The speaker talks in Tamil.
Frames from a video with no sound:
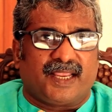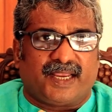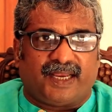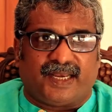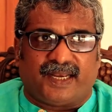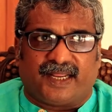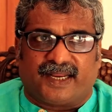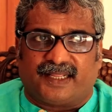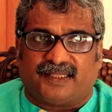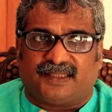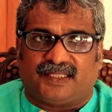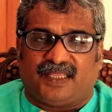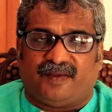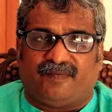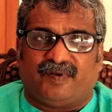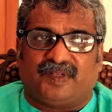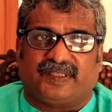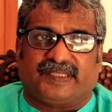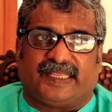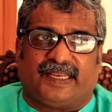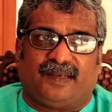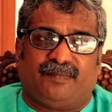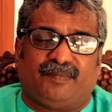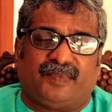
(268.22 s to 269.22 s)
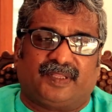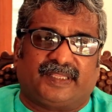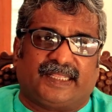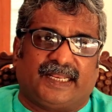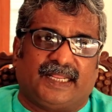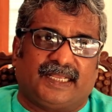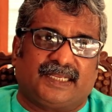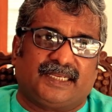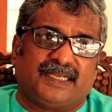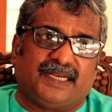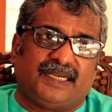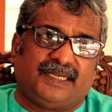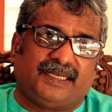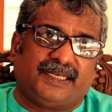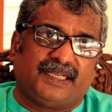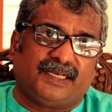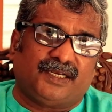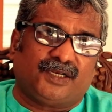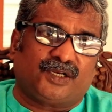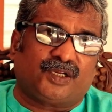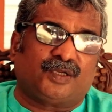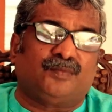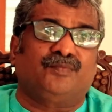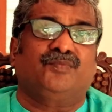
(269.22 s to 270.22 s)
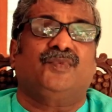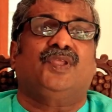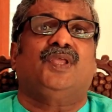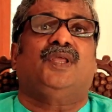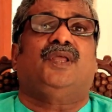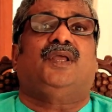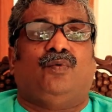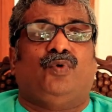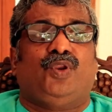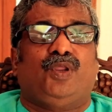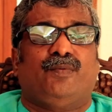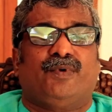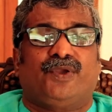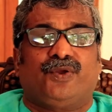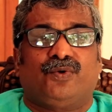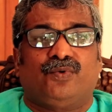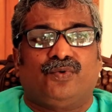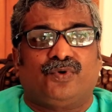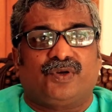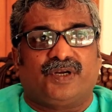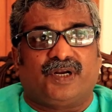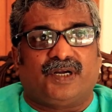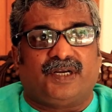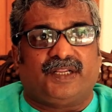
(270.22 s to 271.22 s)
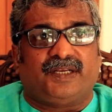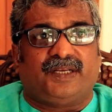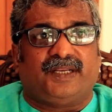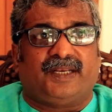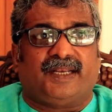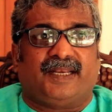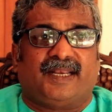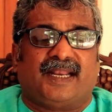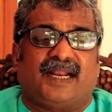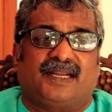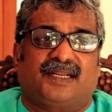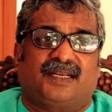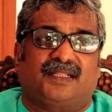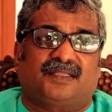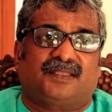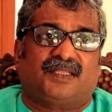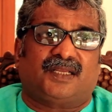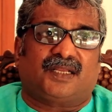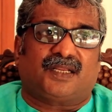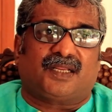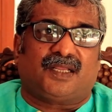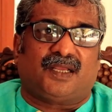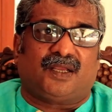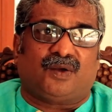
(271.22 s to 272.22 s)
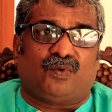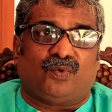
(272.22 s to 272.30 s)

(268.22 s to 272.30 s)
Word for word: இலங்கை தீவில் தன் தனக்கு என்றென்றும் உரிமை உண்டு கண்டு நிலைநாட்டத்தக்க